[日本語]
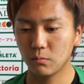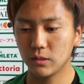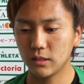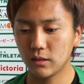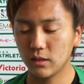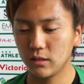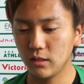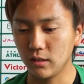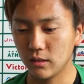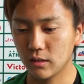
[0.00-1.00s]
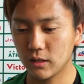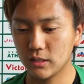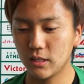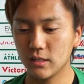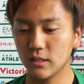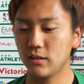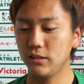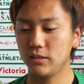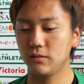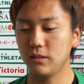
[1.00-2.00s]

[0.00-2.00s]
まあ、絶対に勝ち点3が必要